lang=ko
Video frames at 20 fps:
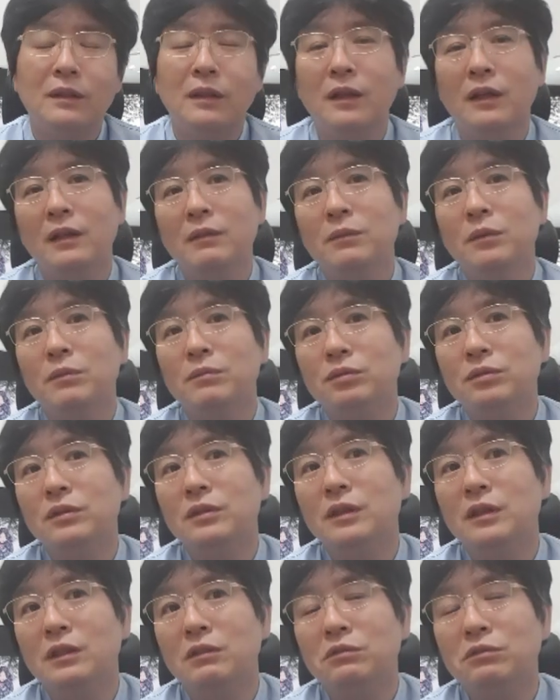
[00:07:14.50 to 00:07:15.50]
내가 막
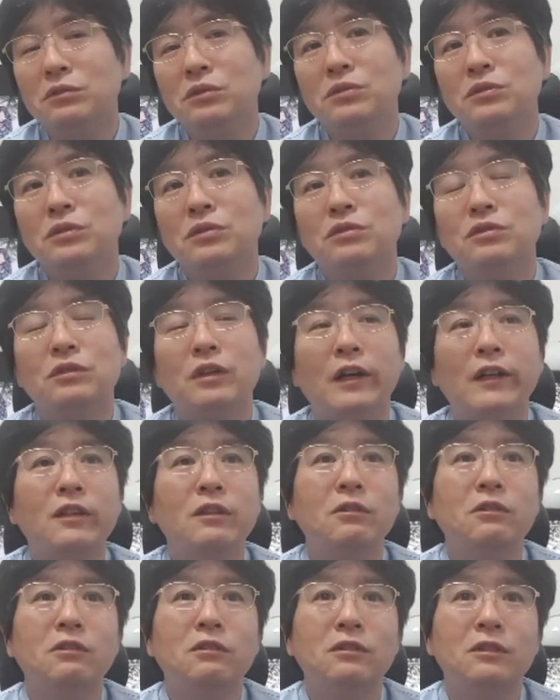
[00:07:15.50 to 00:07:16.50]
무리하게 운동선수도
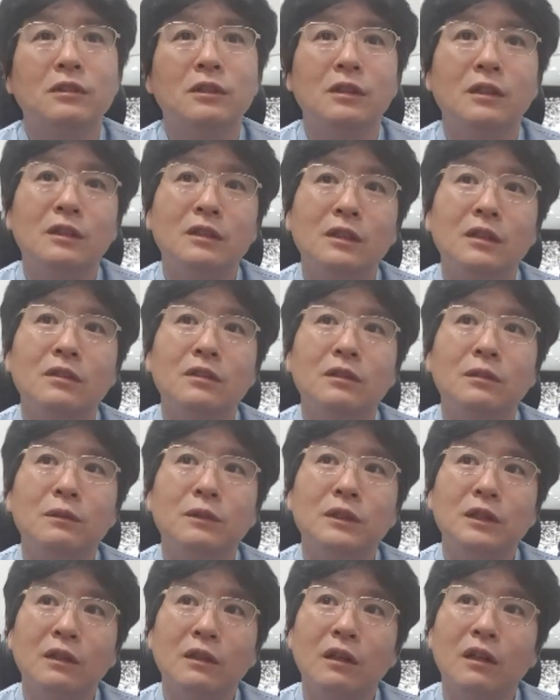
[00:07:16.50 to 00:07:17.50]
아니고 그냥
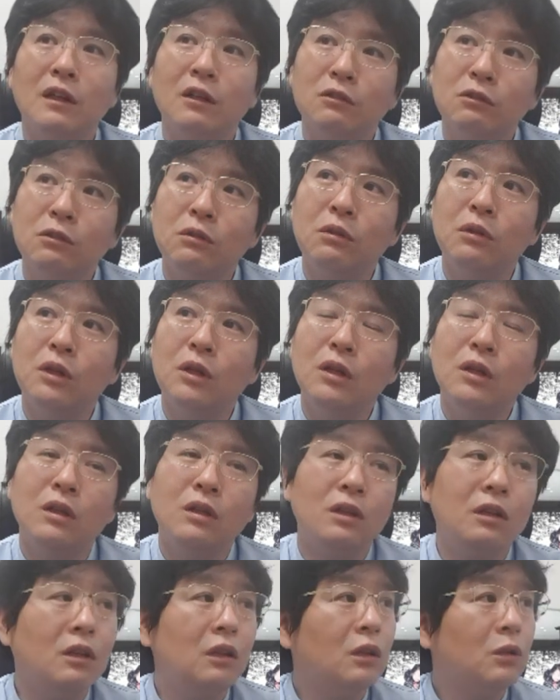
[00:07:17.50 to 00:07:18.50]
일상적인 생활하고,
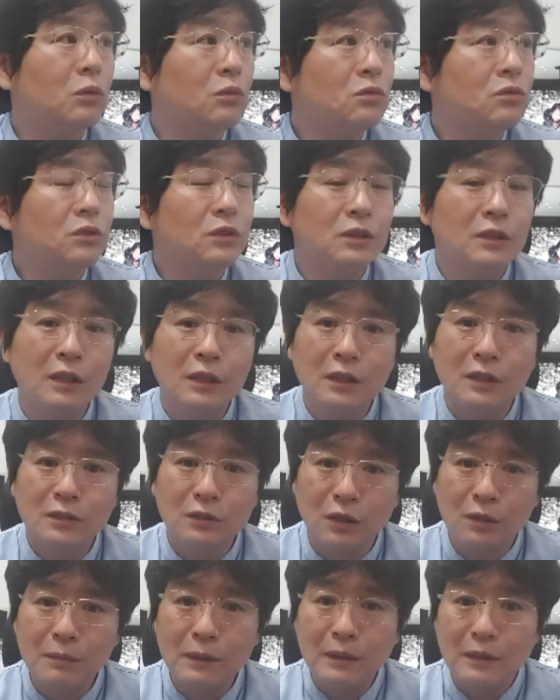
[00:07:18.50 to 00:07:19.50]
이게 통증이 생긴
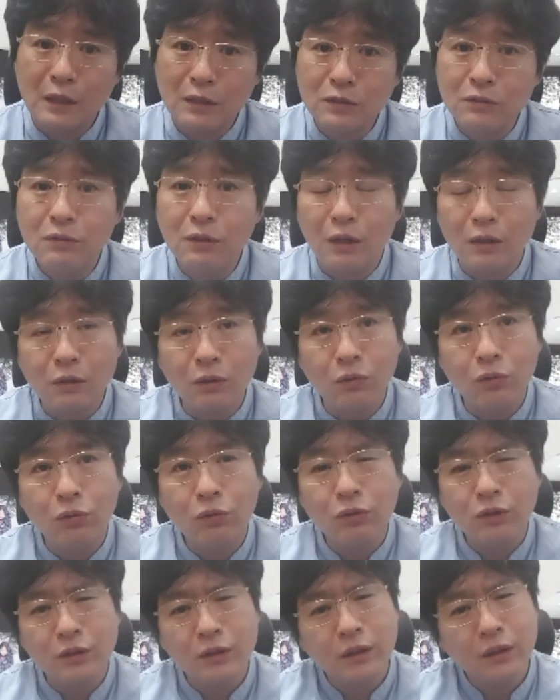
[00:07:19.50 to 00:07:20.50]
지 얼마 되지도
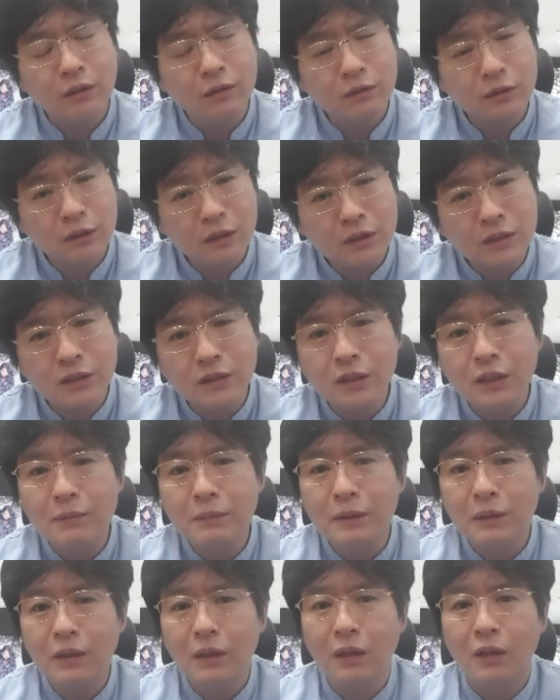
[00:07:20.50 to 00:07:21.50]
않았고 그냥 그냥
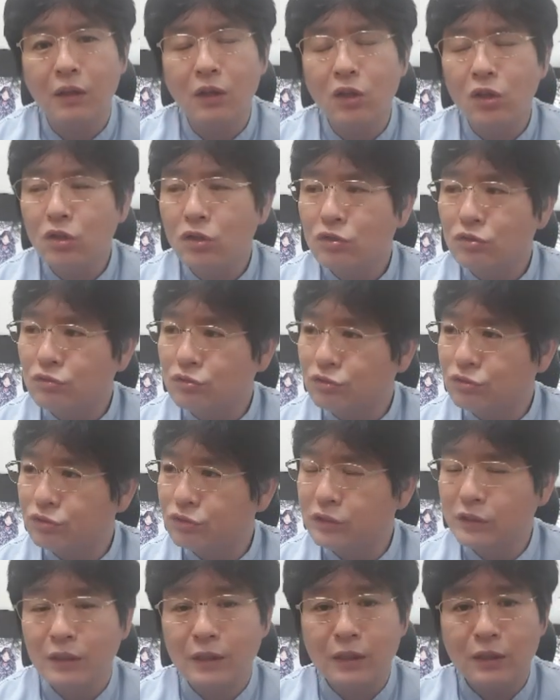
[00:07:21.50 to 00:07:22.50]
지낼만 해.
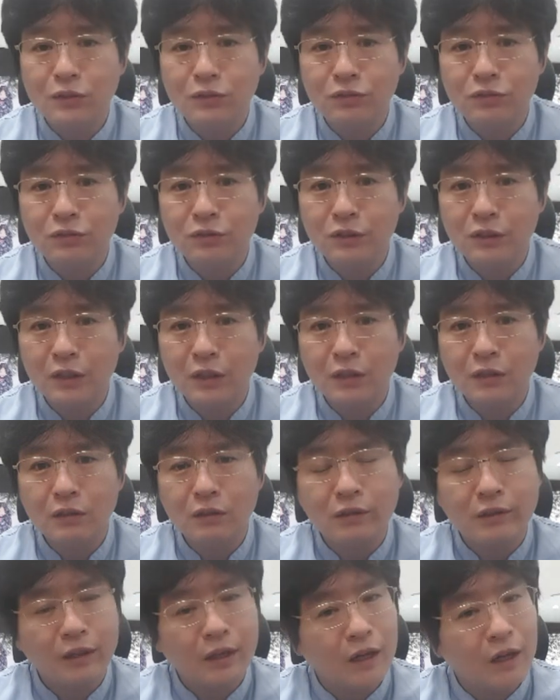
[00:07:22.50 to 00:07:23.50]
굳이 내가 수술이라는
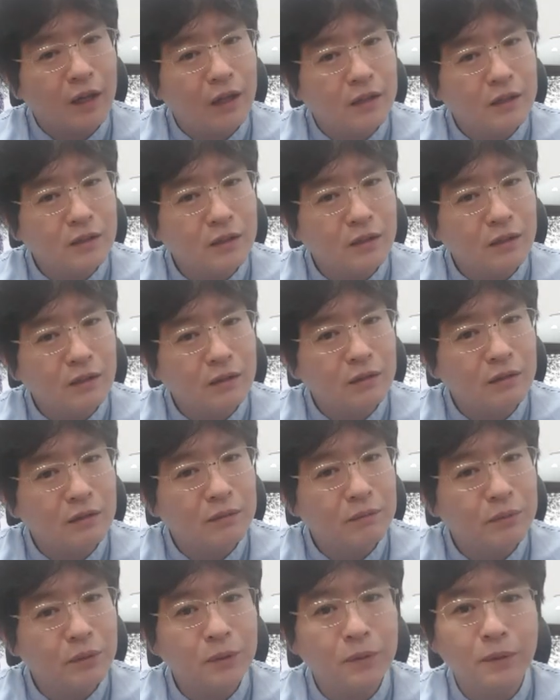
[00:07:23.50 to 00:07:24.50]
것까지
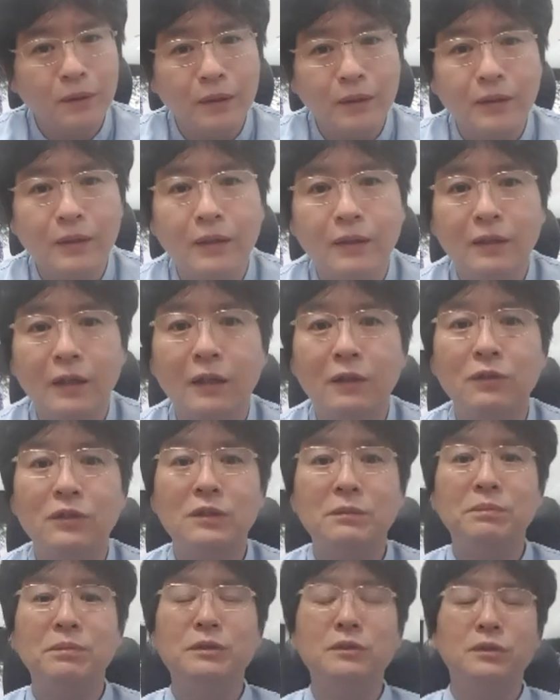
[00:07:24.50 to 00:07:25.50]
필요할까라고
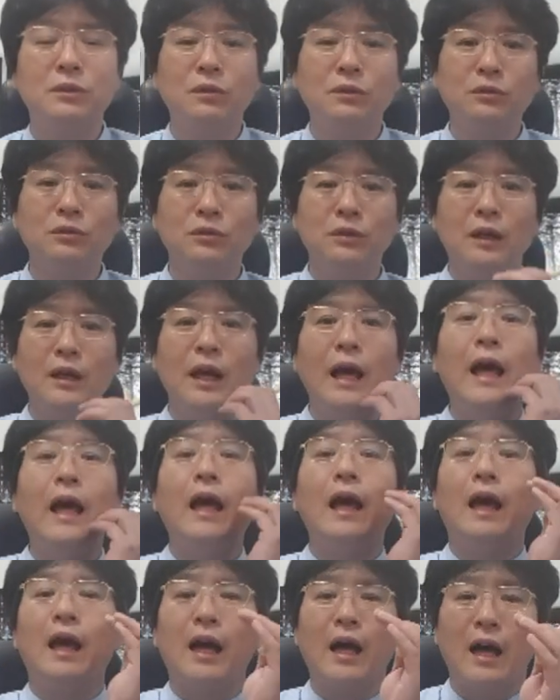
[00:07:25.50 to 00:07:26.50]
싶은 정도의
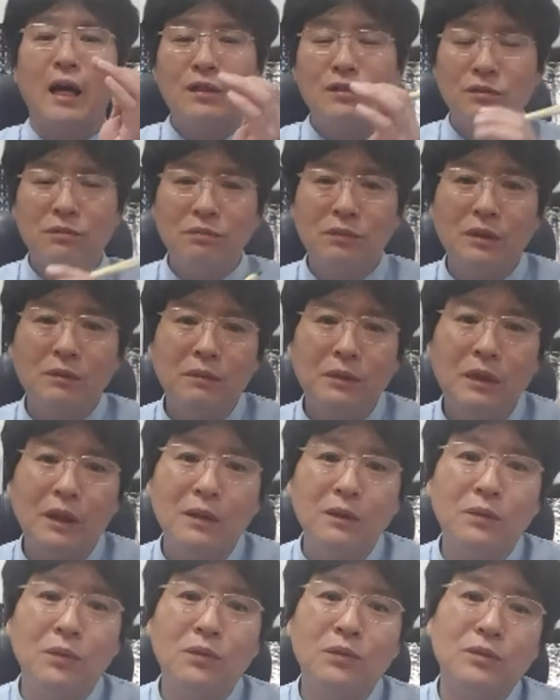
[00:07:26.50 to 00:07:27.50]
아주
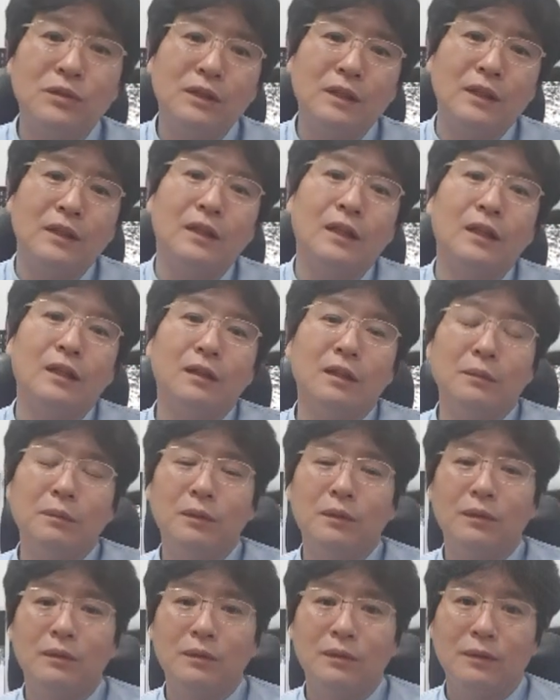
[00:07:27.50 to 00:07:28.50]
미미한 통증이 있다
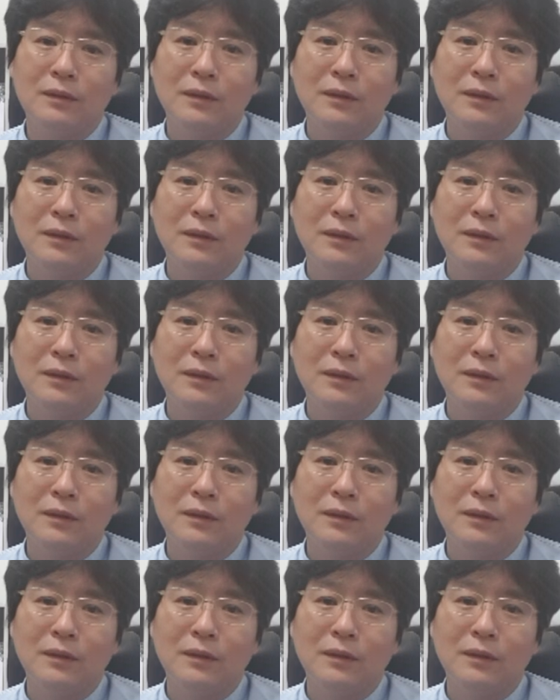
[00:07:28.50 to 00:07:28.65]
그러면